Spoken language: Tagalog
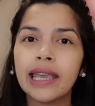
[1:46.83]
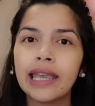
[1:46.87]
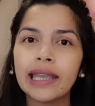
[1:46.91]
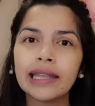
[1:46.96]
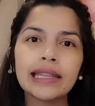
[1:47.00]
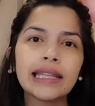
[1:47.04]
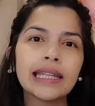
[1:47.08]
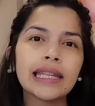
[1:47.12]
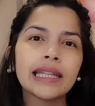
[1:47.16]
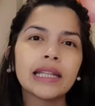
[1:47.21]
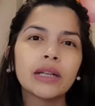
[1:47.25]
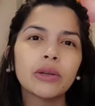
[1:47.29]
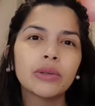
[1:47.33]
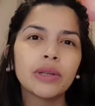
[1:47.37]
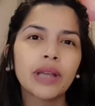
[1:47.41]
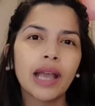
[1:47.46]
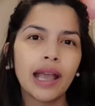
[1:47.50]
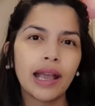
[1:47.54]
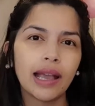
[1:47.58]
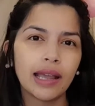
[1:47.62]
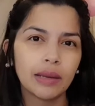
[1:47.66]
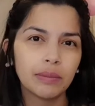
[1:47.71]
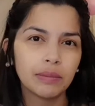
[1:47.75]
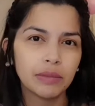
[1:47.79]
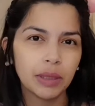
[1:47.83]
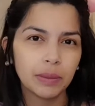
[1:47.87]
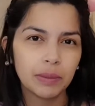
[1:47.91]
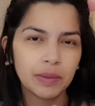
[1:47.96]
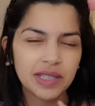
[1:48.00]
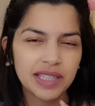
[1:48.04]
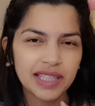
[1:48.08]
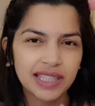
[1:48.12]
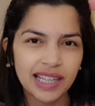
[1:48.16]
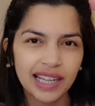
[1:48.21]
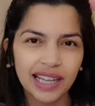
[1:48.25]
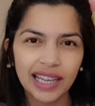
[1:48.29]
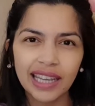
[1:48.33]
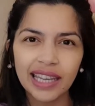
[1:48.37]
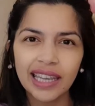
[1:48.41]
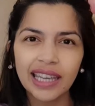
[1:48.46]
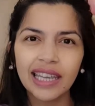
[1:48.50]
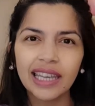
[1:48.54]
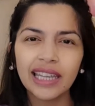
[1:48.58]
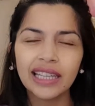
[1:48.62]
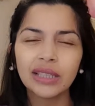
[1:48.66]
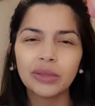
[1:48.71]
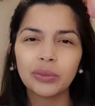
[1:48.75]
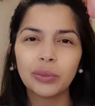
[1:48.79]
Hindi rin ako nakakaramdam ng
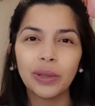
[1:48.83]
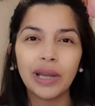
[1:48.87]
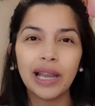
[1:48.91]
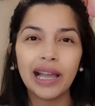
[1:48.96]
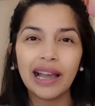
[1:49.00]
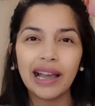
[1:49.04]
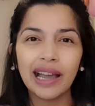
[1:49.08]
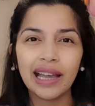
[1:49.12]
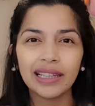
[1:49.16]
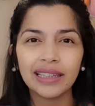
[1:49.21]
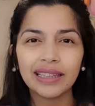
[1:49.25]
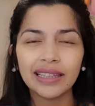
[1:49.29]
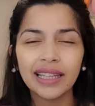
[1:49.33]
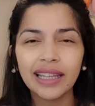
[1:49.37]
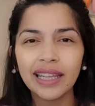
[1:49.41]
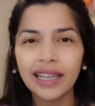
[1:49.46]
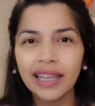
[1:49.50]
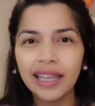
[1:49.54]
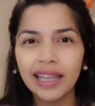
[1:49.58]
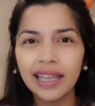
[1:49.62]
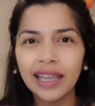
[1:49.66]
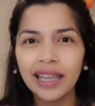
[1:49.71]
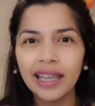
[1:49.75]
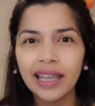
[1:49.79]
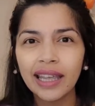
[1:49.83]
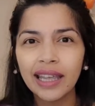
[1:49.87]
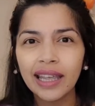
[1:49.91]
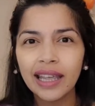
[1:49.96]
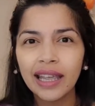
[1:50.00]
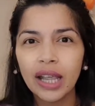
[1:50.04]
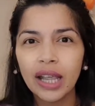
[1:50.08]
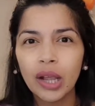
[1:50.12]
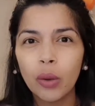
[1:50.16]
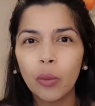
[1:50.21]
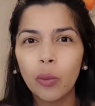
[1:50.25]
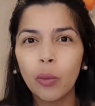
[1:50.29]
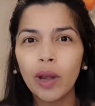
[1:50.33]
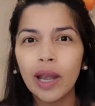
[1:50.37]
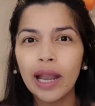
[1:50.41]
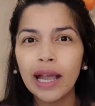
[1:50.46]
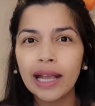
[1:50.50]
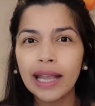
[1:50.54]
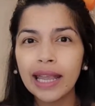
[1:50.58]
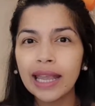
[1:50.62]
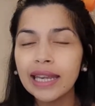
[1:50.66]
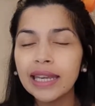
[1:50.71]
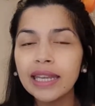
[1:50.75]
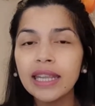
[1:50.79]
sakit, walang kate,
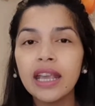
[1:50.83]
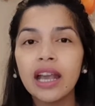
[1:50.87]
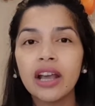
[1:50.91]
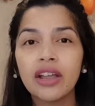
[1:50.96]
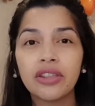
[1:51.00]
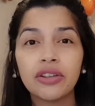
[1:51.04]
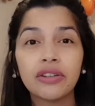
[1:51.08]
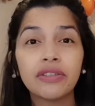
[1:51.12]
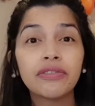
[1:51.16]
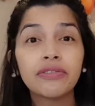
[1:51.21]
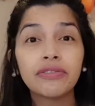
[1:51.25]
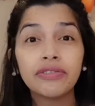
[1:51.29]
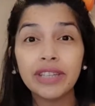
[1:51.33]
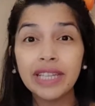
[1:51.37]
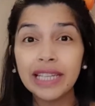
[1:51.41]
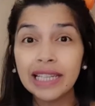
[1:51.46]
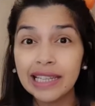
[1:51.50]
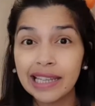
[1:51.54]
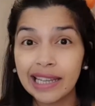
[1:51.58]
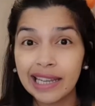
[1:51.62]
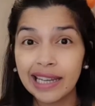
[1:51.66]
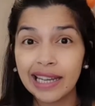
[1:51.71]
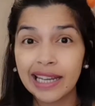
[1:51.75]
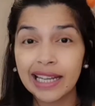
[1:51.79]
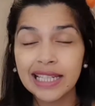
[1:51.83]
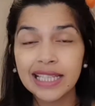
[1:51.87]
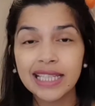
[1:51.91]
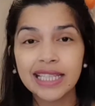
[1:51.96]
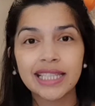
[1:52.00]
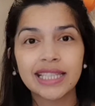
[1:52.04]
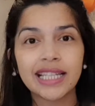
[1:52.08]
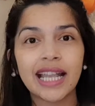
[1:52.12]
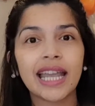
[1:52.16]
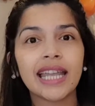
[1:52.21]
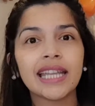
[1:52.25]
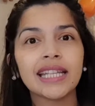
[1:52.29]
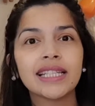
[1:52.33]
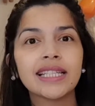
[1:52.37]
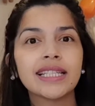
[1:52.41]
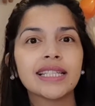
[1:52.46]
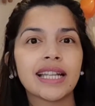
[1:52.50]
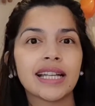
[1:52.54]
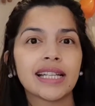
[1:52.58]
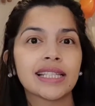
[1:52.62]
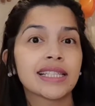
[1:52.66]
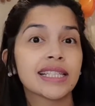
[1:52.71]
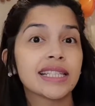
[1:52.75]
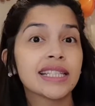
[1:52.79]
walang any other feeling aside
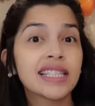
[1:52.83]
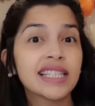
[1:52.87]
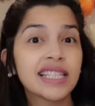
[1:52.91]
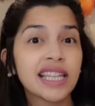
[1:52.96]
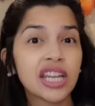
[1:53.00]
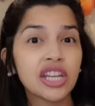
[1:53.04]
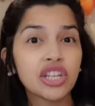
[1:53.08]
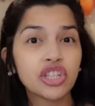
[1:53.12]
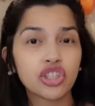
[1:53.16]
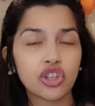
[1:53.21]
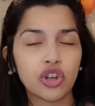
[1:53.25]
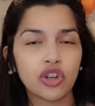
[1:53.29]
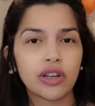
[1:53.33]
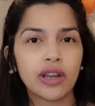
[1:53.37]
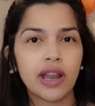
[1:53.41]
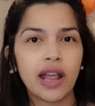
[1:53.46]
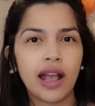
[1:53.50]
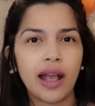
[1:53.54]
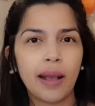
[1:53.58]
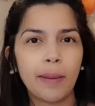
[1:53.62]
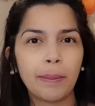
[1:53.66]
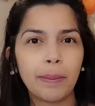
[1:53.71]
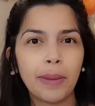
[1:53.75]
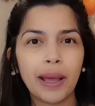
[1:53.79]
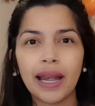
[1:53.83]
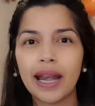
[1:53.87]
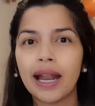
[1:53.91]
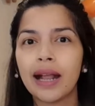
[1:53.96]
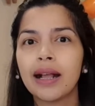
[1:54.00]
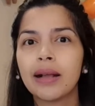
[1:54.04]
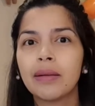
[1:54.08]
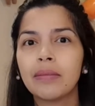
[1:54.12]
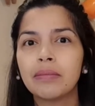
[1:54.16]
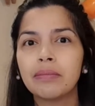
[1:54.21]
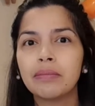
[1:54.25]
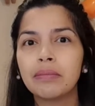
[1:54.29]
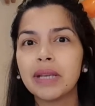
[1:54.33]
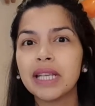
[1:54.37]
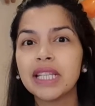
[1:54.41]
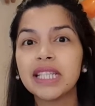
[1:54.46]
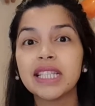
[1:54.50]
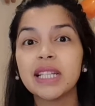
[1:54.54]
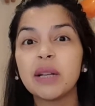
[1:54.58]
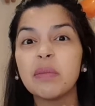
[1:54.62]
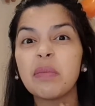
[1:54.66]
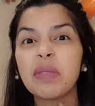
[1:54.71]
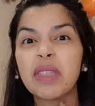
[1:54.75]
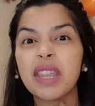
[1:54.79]
sa sensation na parang may
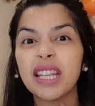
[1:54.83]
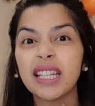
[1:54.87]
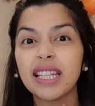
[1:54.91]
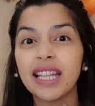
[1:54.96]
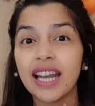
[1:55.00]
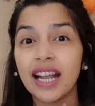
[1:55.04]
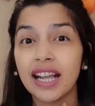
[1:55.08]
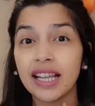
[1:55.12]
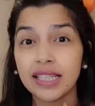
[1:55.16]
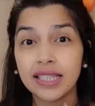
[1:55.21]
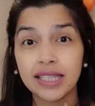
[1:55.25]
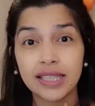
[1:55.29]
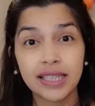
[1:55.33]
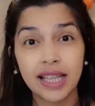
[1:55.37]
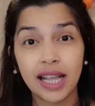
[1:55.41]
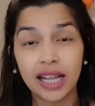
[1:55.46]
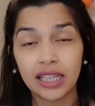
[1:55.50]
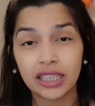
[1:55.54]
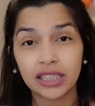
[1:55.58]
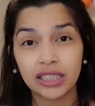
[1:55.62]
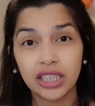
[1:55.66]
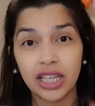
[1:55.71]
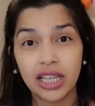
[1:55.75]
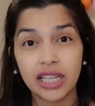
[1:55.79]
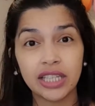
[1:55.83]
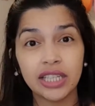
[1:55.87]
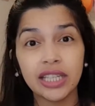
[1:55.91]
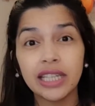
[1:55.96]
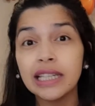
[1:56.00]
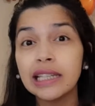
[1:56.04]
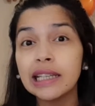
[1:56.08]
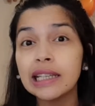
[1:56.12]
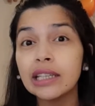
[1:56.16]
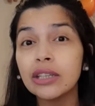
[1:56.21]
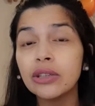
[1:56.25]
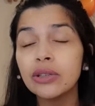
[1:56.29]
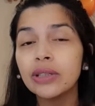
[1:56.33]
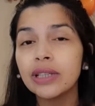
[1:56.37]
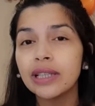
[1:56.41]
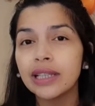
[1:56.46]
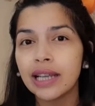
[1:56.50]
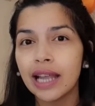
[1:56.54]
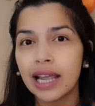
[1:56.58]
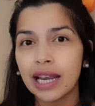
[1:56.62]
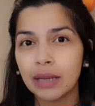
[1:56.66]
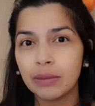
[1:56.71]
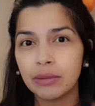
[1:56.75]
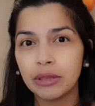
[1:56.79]
something na nakastack dyan. Yan lang yung
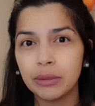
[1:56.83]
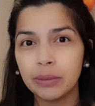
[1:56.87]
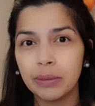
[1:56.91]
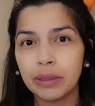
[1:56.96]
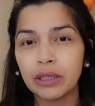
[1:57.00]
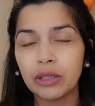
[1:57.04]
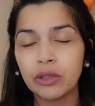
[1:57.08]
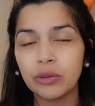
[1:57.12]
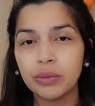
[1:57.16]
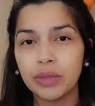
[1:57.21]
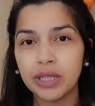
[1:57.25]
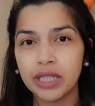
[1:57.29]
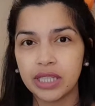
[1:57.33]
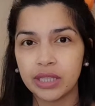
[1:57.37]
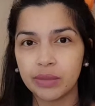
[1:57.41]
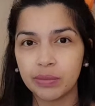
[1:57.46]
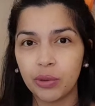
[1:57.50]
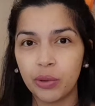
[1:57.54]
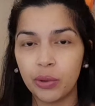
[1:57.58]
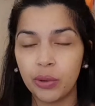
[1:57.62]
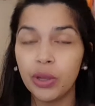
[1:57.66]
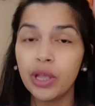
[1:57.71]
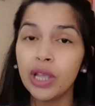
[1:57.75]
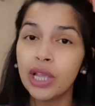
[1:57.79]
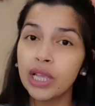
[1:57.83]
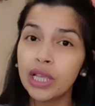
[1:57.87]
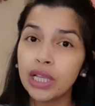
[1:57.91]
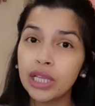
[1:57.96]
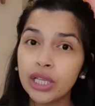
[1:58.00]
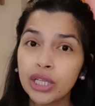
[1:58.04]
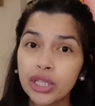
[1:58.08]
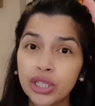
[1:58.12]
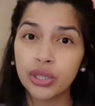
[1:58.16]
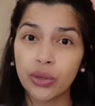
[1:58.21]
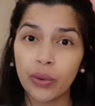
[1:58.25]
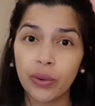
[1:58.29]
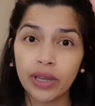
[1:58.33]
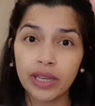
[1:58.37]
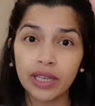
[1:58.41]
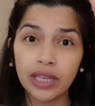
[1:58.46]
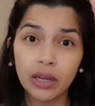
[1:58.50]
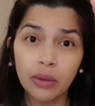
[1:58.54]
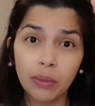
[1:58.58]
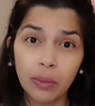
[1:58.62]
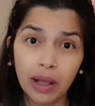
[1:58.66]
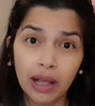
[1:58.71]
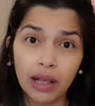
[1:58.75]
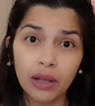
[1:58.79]
nararamdaman ko mismo. So, ang
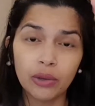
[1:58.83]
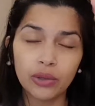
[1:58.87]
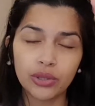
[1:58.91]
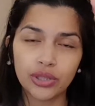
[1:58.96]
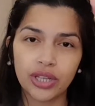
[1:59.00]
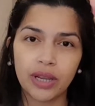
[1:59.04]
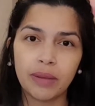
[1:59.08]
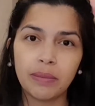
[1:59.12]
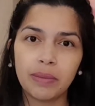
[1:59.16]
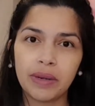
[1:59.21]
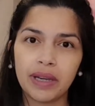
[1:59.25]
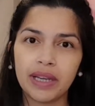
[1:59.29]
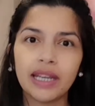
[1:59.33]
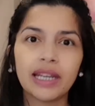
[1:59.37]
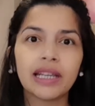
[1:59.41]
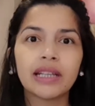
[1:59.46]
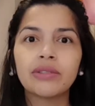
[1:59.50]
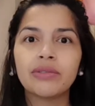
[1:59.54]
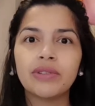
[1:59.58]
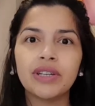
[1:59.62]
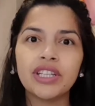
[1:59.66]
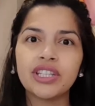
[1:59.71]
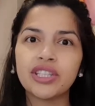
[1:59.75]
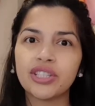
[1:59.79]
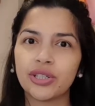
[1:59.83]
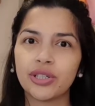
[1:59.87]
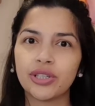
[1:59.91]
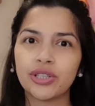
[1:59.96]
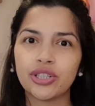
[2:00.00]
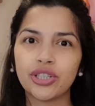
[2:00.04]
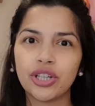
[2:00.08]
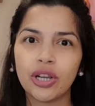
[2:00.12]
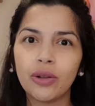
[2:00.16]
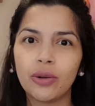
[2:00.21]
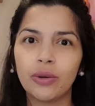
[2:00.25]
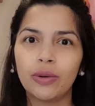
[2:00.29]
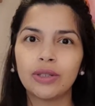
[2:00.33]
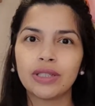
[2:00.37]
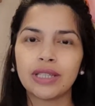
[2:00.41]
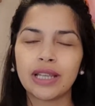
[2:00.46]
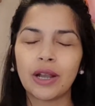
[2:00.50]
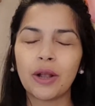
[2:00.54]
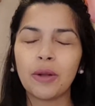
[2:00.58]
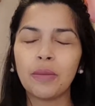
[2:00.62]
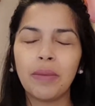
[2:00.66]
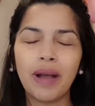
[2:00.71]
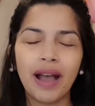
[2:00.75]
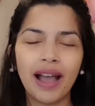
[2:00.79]
ginawa ko, syempre, nag-research ako. Sabi
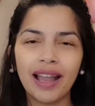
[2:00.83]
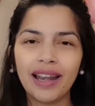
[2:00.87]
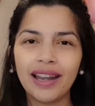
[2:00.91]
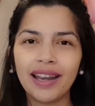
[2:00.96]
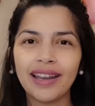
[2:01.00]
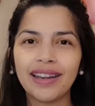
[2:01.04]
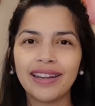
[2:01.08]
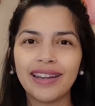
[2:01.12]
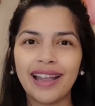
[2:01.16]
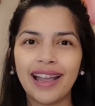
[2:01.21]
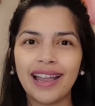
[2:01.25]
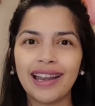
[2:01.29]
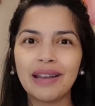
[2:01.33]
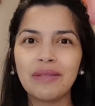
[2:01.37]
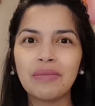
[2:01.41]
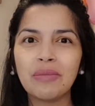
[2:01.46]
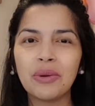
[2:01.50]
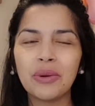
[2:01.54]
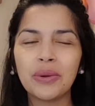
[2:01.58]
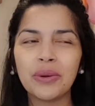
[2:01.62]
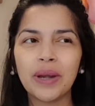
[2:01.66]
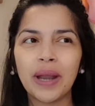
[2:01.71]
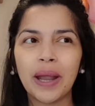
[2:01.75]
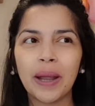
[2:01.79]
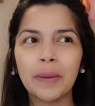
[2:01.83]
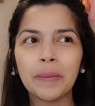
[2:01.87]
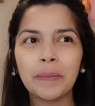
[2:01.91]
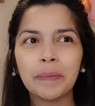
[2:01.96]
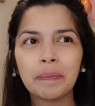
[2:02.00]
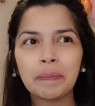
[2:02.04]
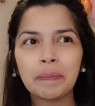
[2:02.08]
ko, bahala na. Alam ko na,